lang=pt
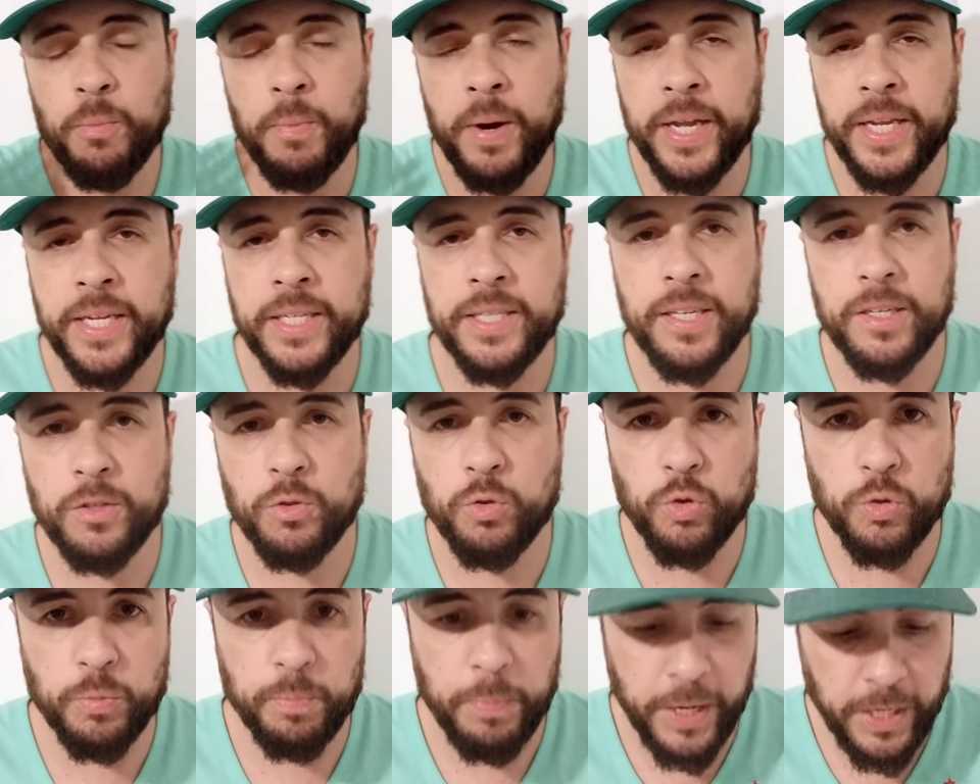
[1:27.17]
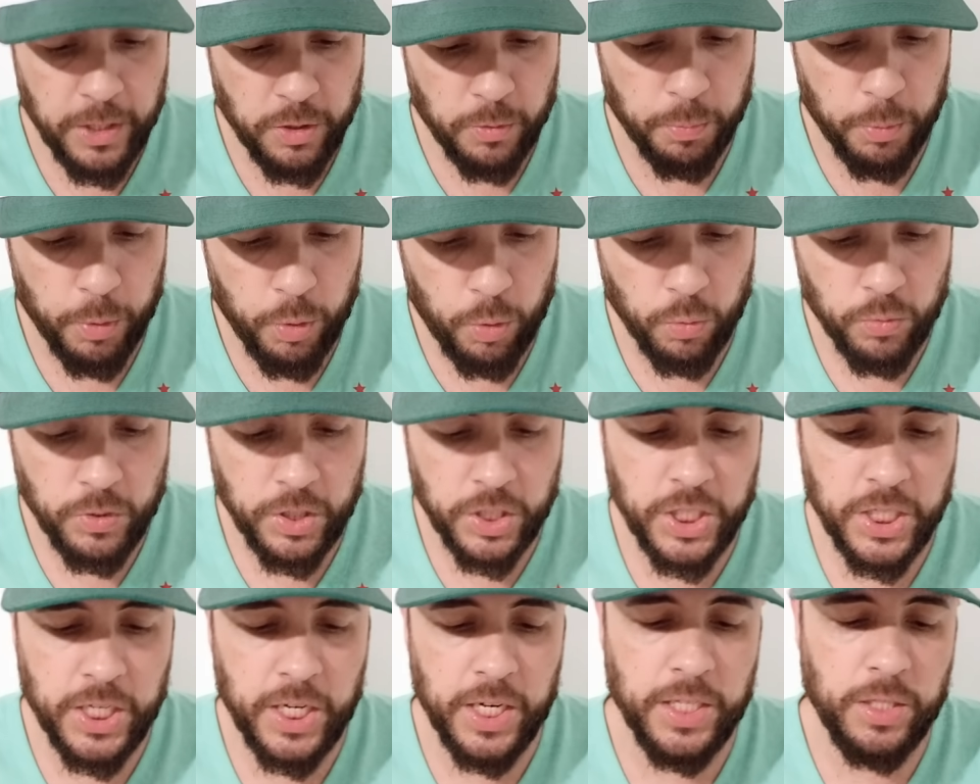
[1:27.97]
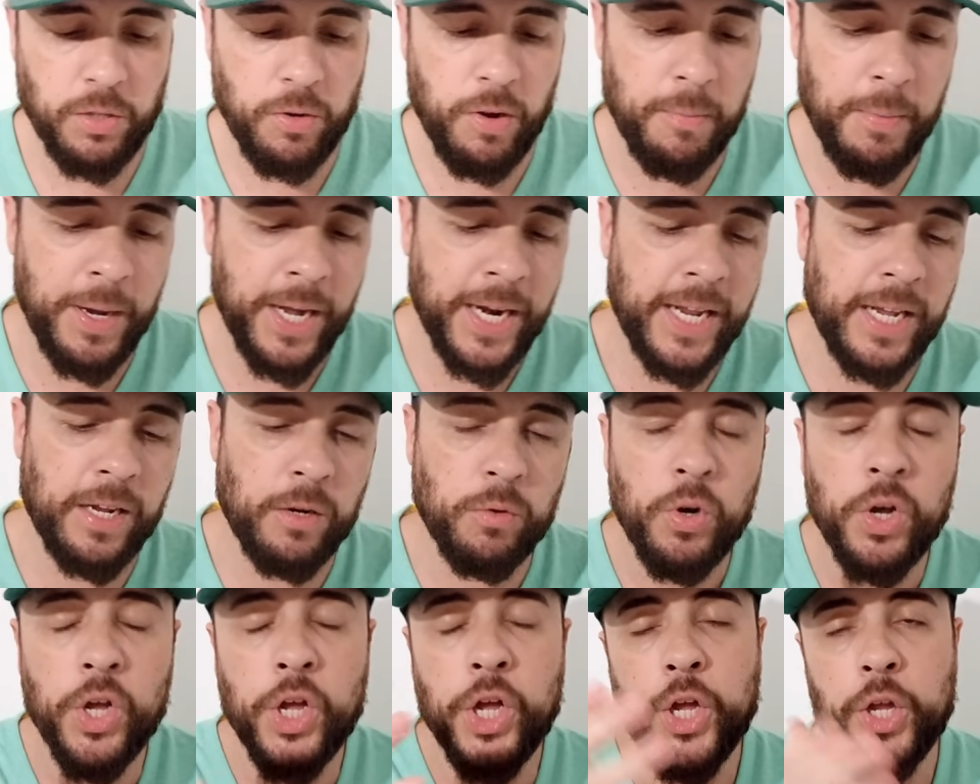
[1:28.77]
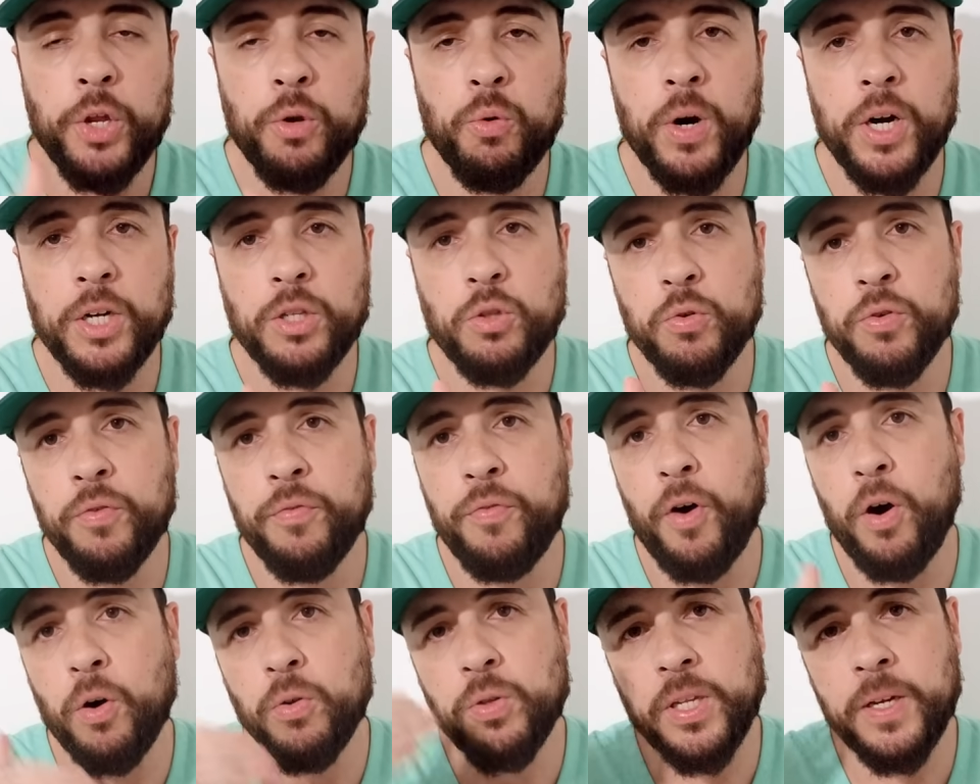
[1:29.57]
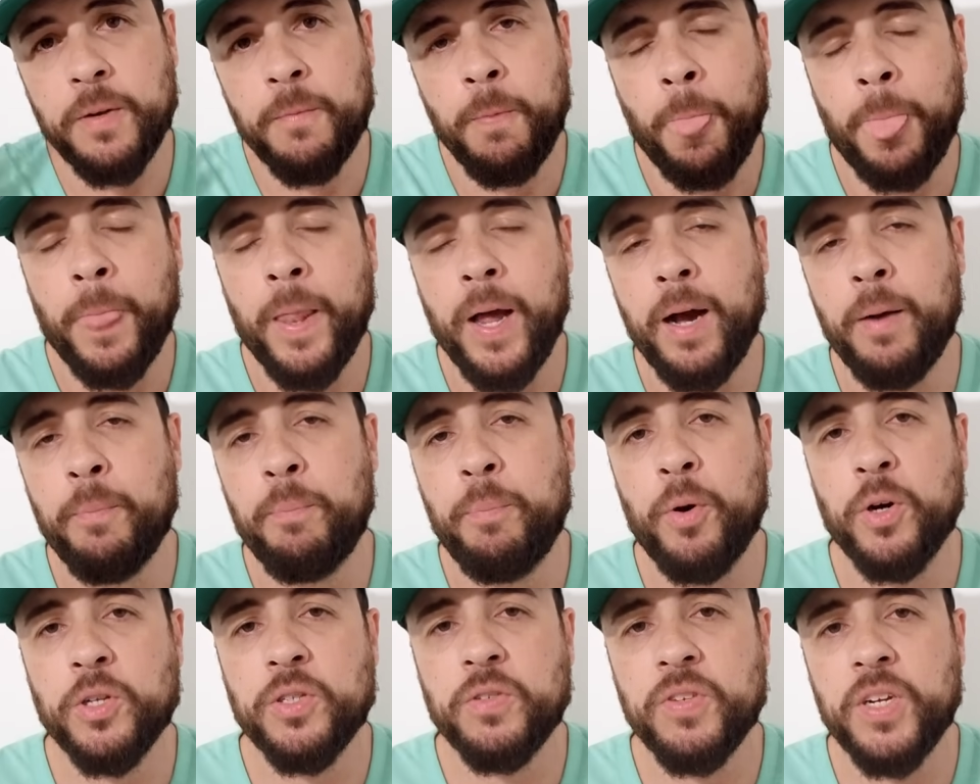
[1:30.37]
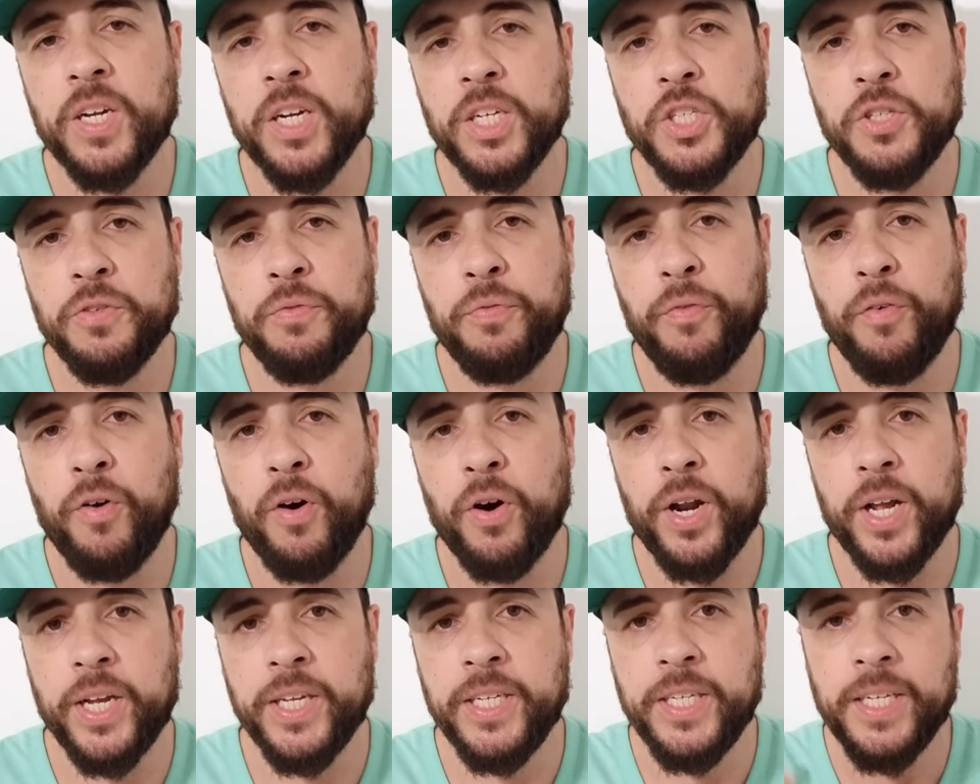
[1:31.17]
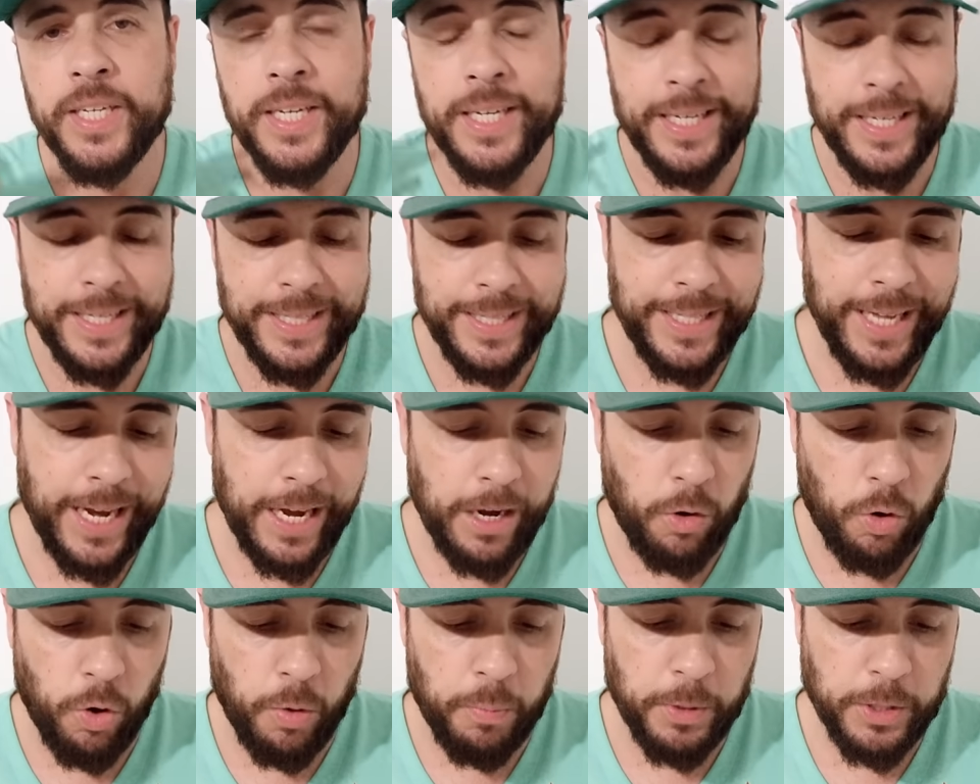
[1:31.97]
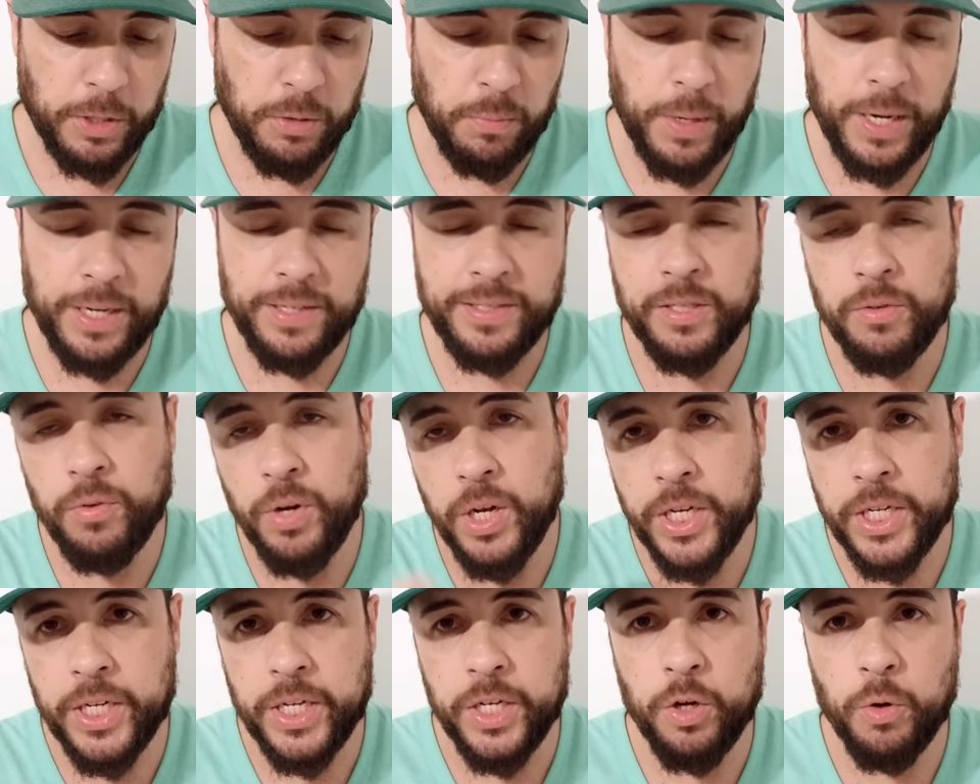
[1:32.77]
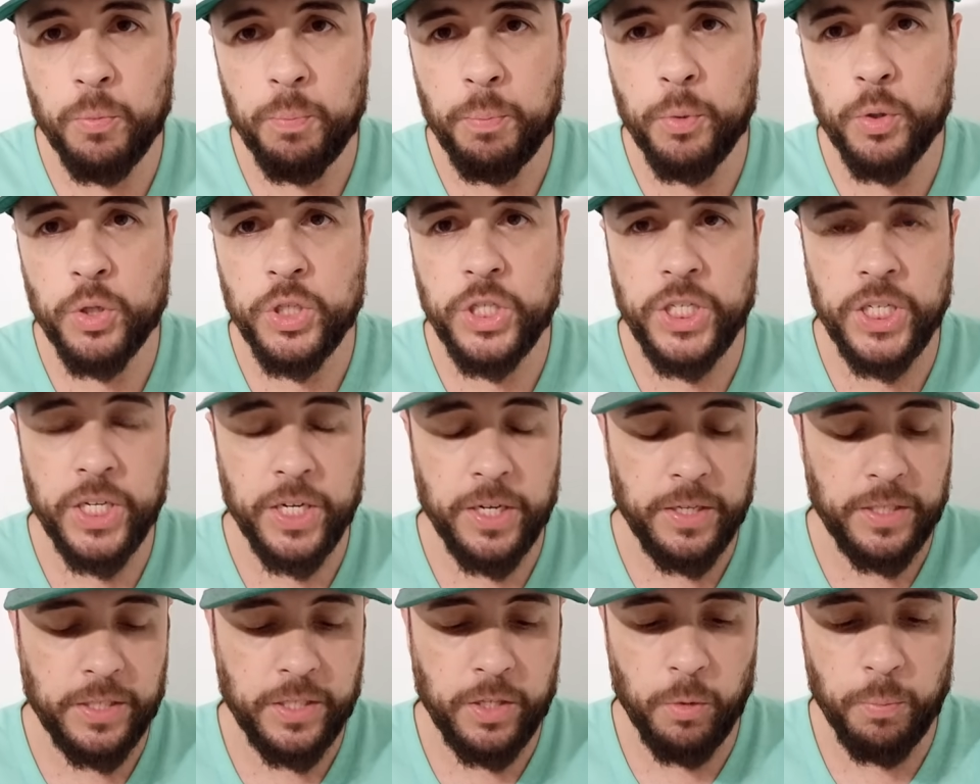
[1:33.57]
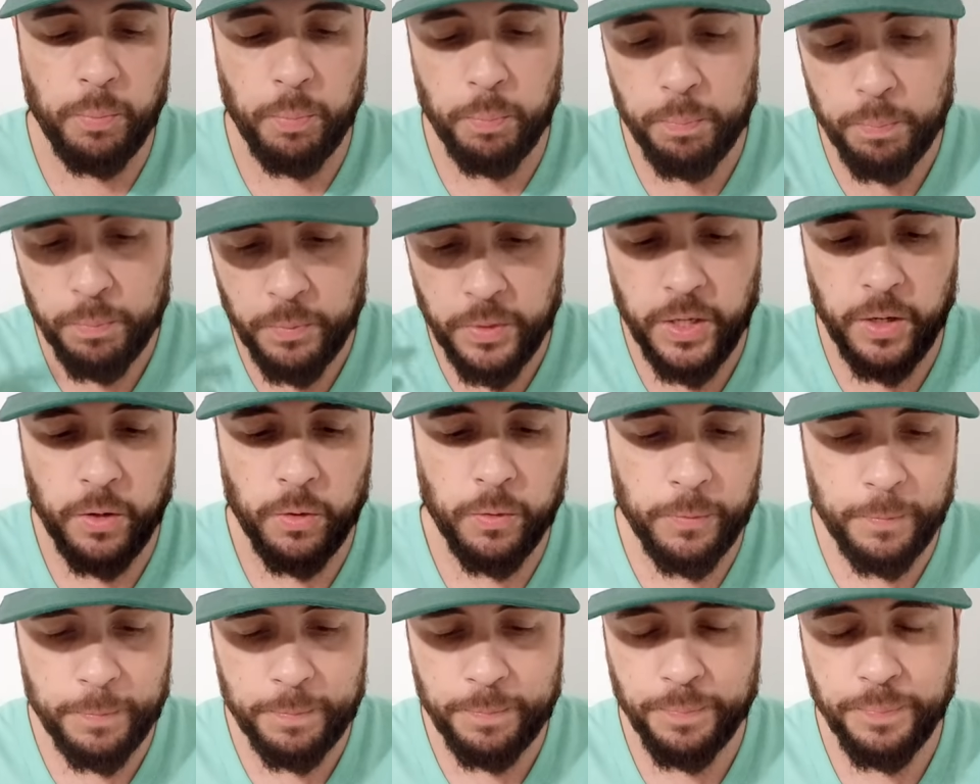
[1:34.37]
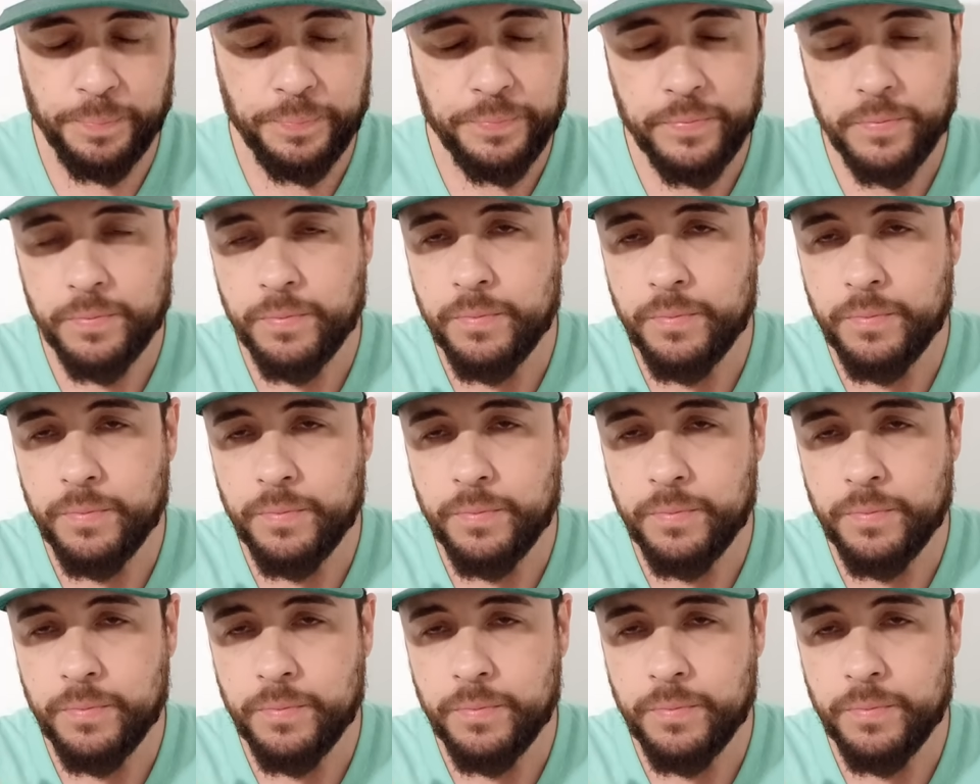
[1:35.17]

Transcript: O Mike está suspenso por conta de cartão amarelo e o Arthur volta após ficar de fora aí da Copa do Brasil. Ele que não podia, não, não,